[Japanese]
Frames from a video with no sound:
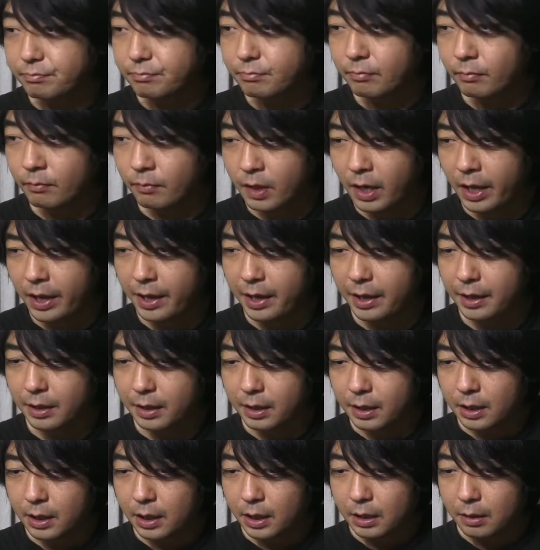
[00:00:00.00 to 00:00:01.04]
で、
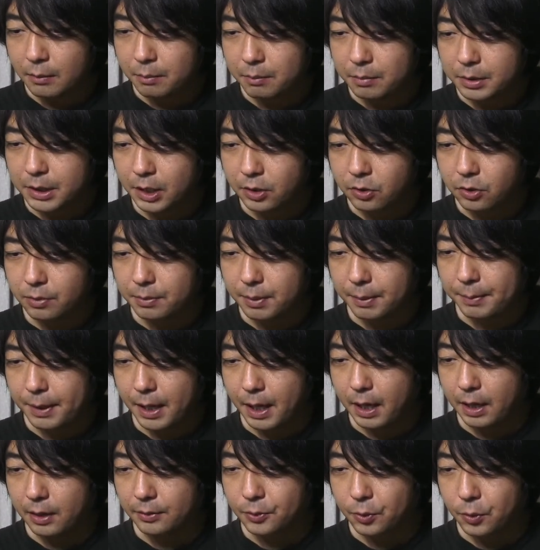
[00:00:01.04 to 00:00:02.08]
例えばま
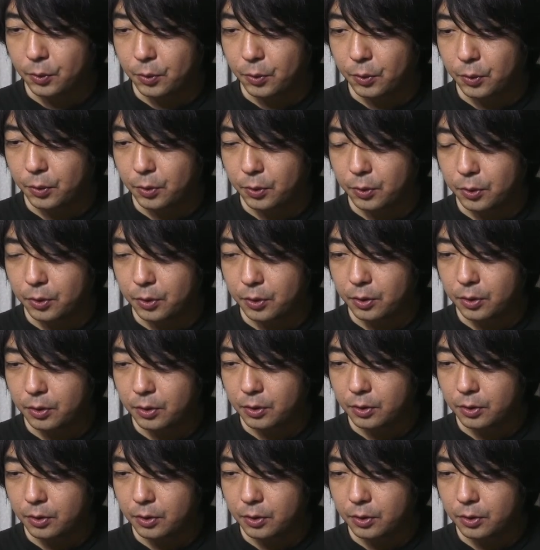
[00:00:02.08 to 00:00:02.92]
ああのー、